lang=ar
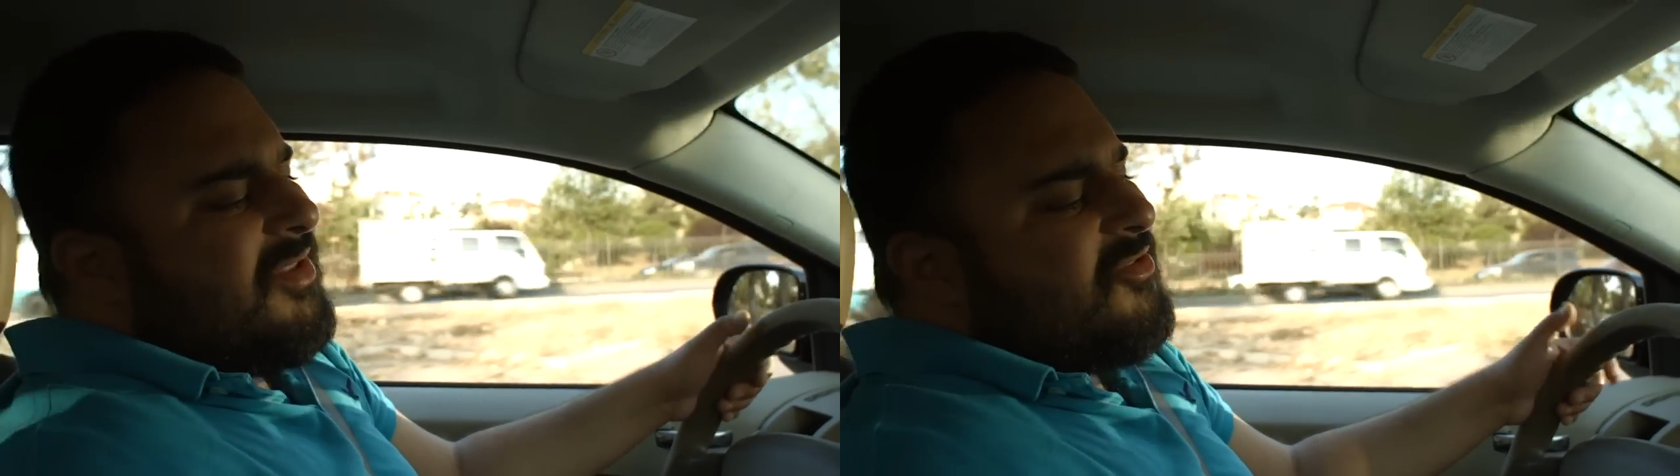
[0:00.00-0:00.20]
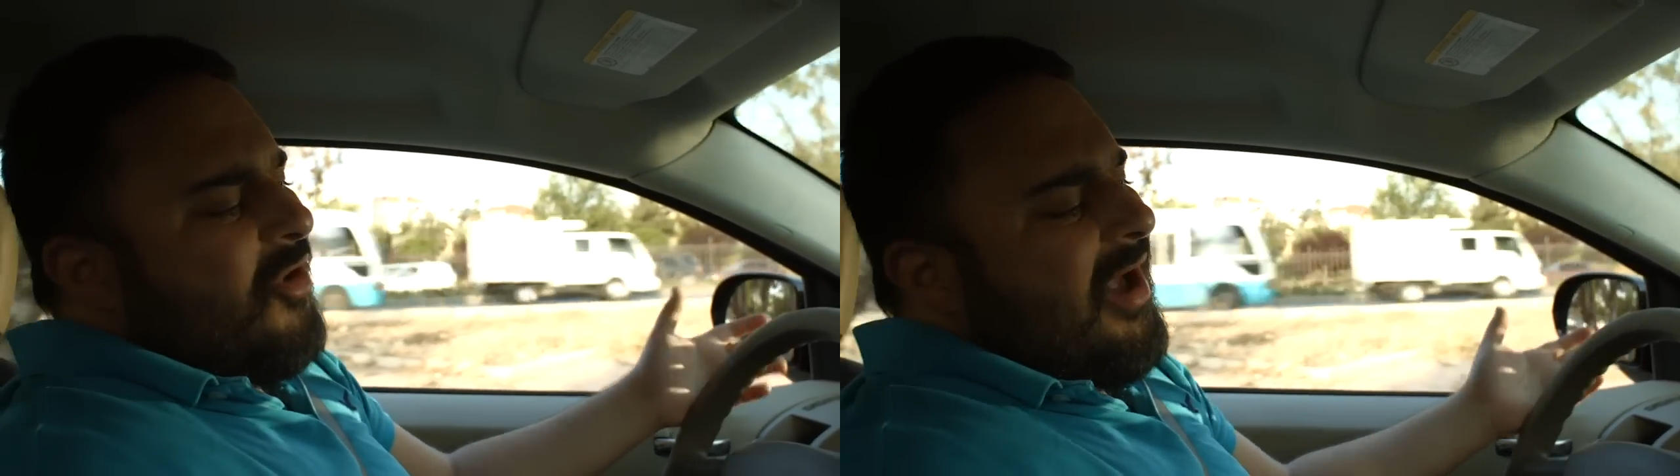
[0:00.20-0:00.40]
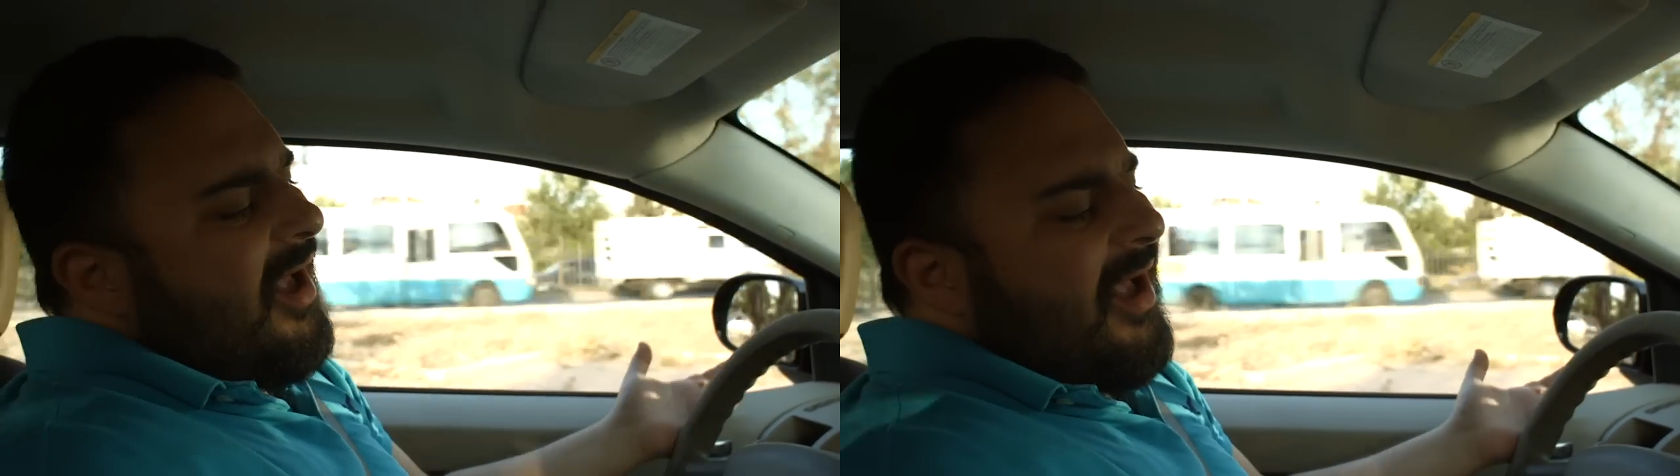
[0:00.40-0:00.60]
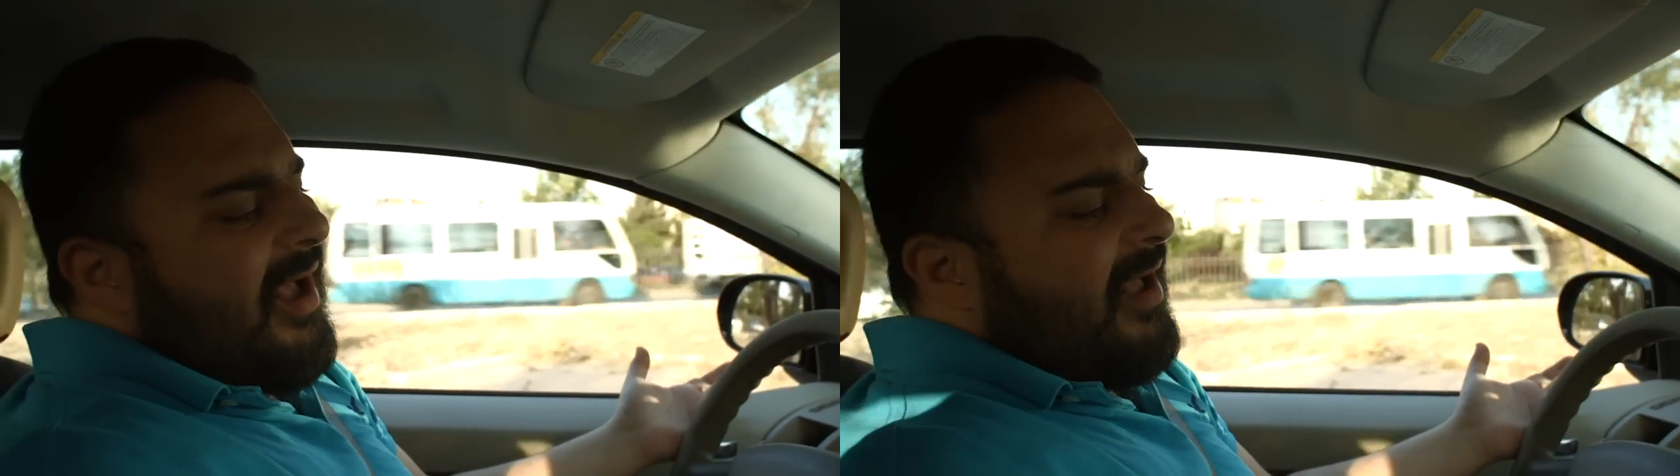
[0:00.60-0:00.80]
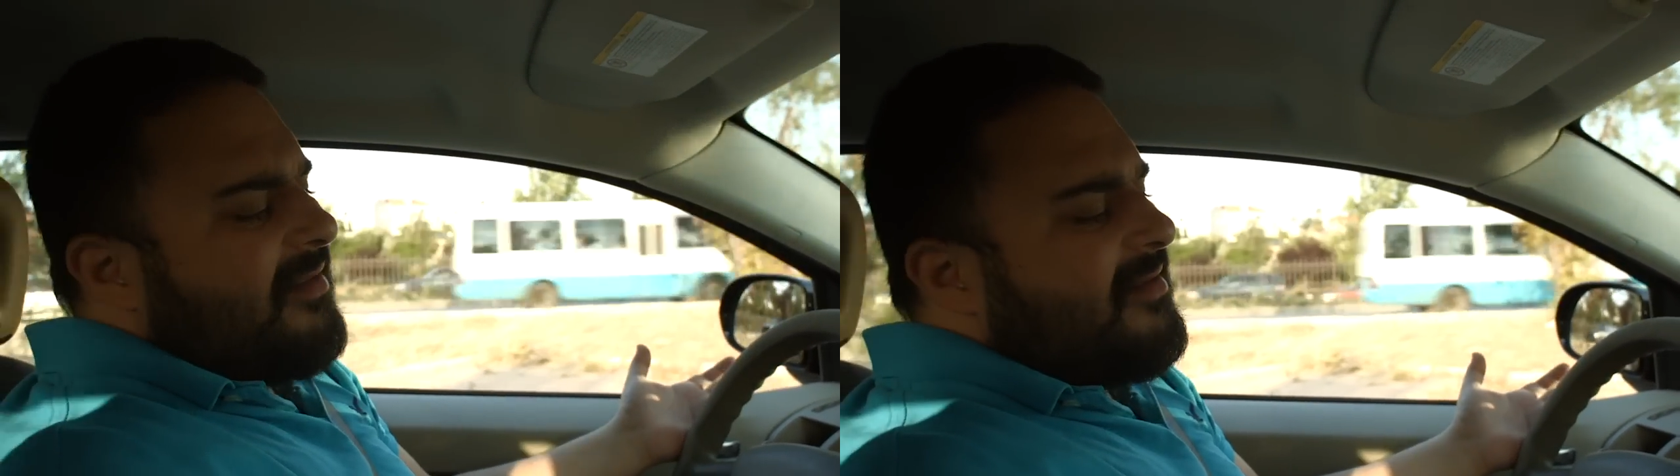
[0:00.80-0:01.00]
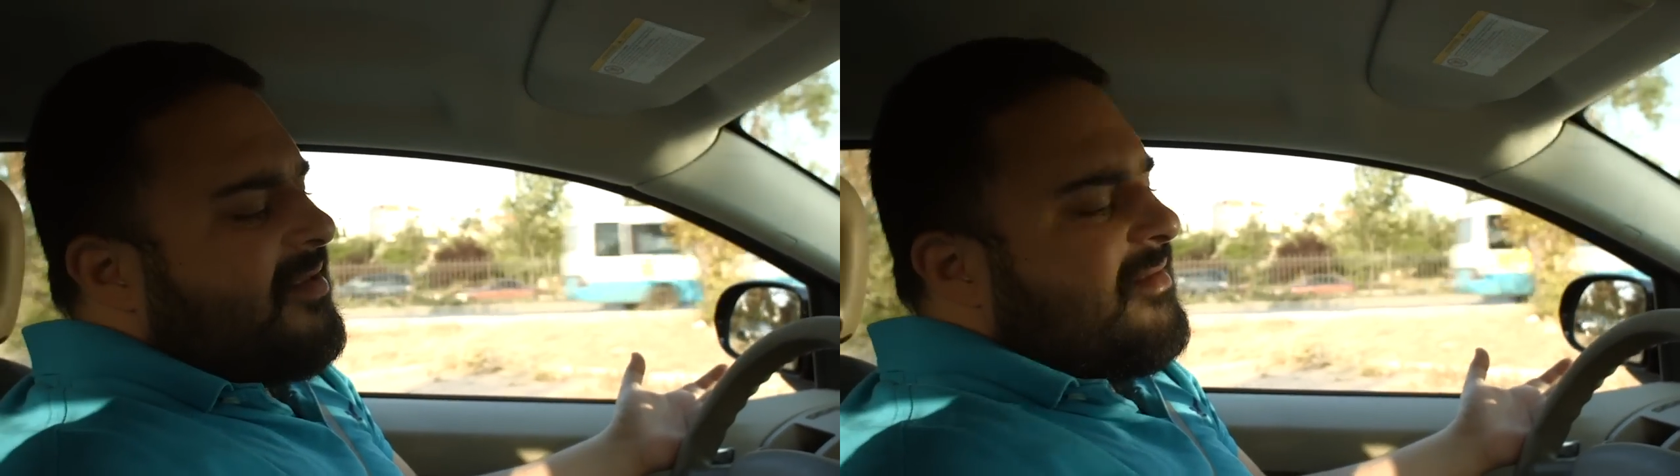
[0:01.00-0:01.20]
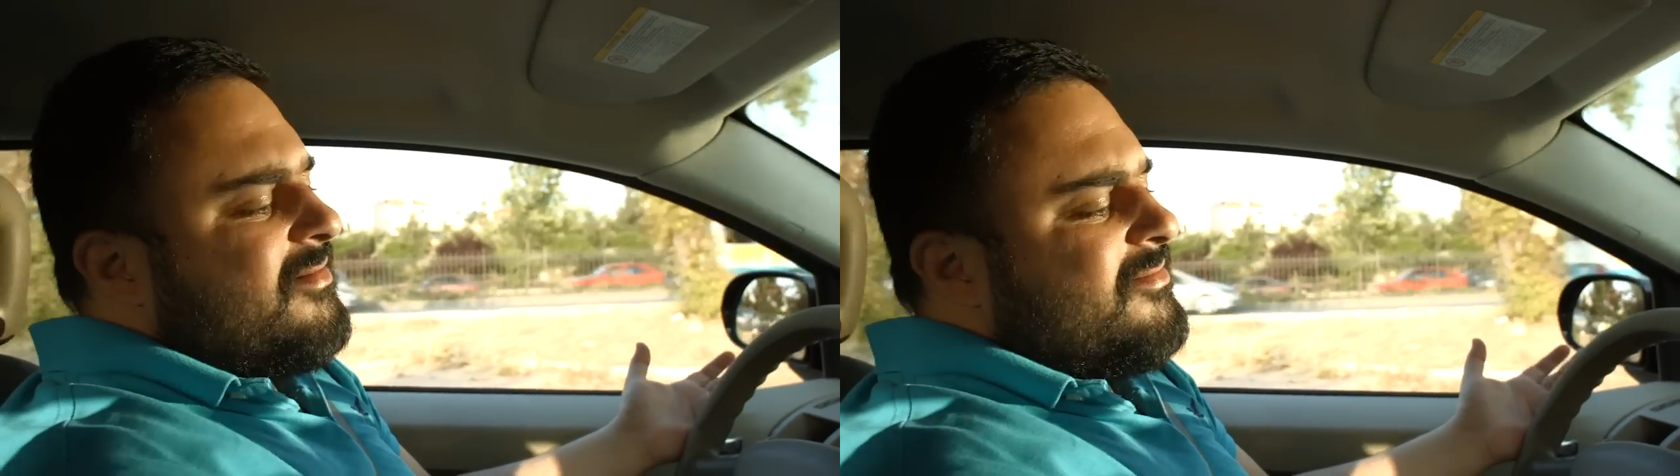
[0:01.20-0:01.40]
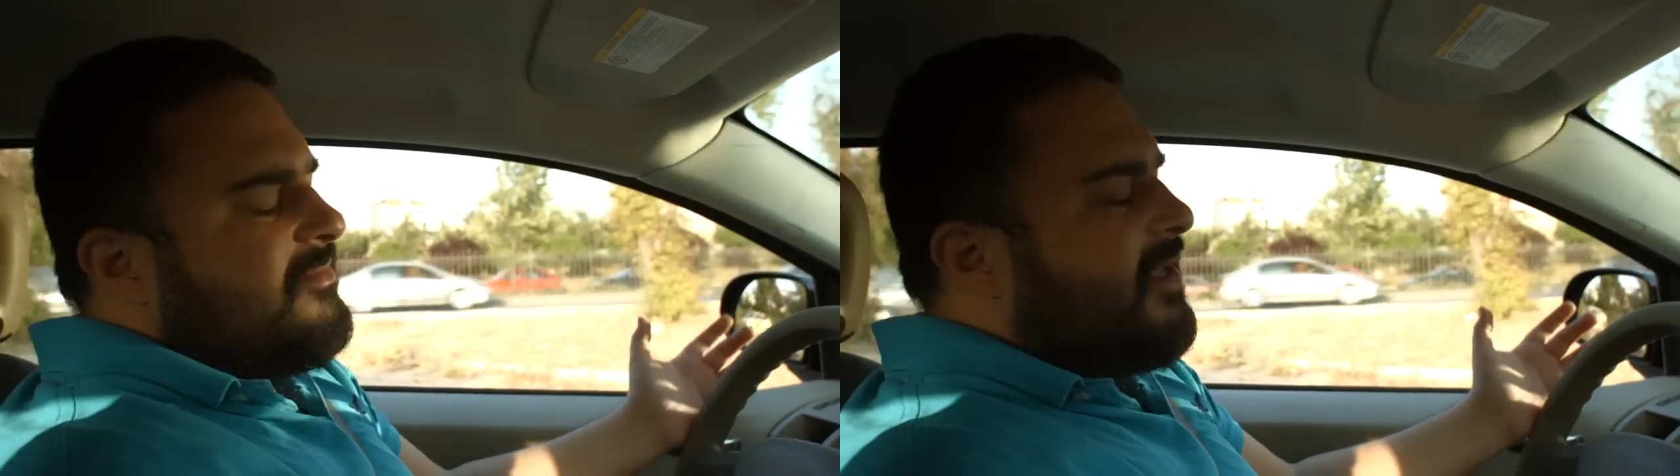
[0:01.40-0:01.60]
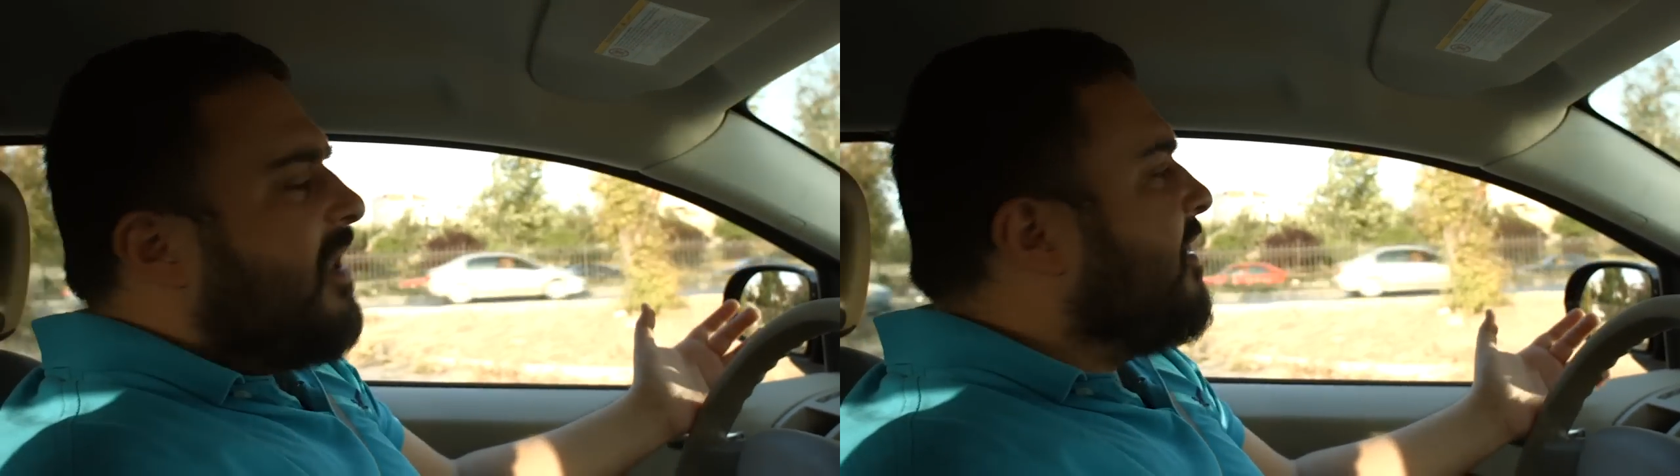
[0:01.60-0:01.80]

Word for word: التهاد يا